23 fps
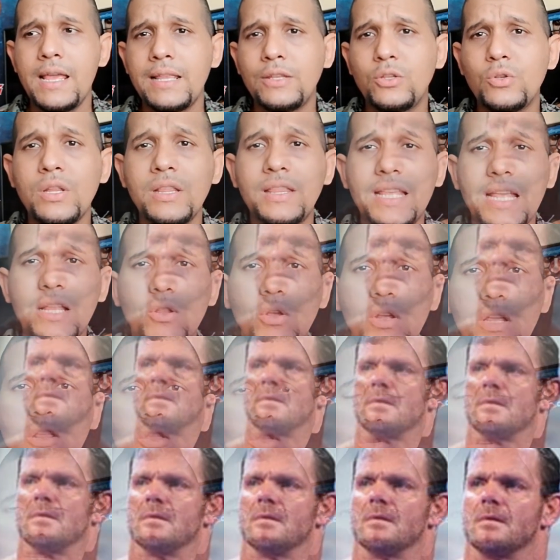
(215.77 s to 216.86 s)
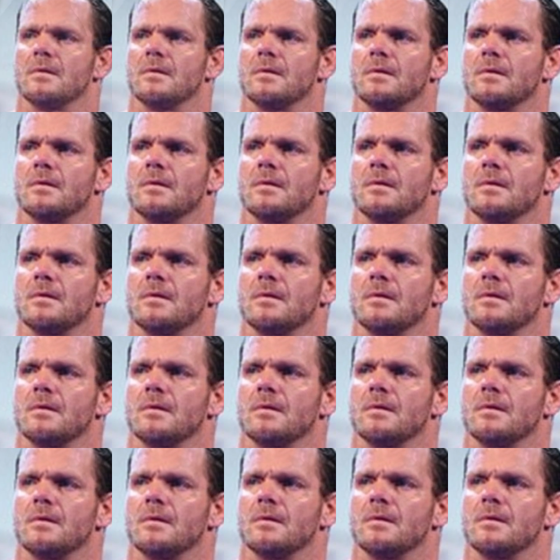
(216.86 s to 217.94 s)
yo entiendo que tú siendo una marca
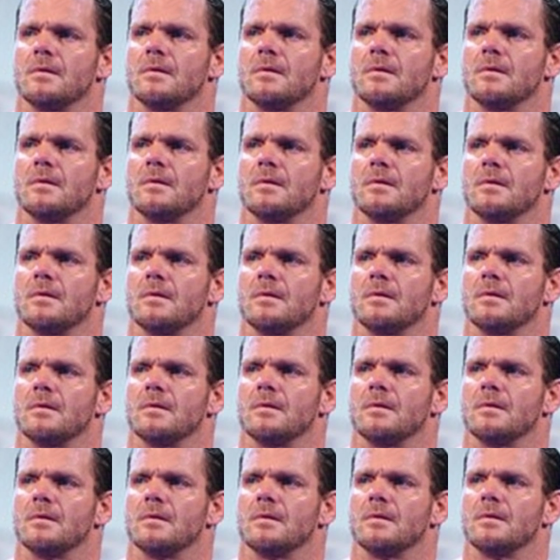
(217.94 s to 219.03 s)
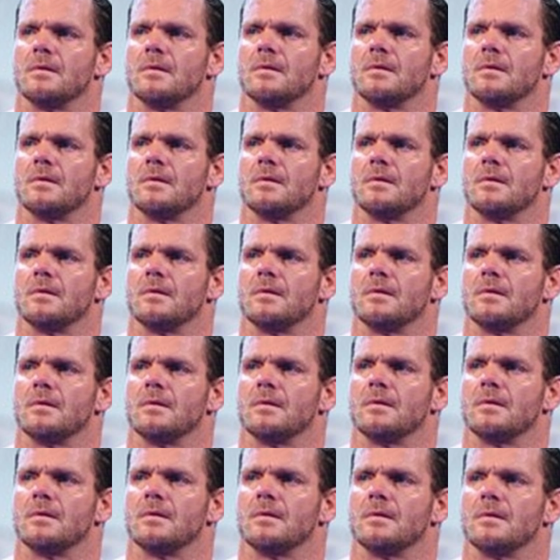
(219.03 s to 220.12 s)
internacional, siendo una empresa
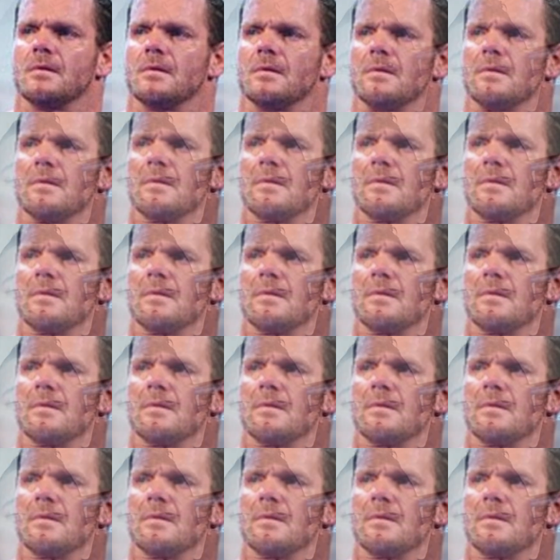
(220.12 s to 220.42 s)
multinacional, no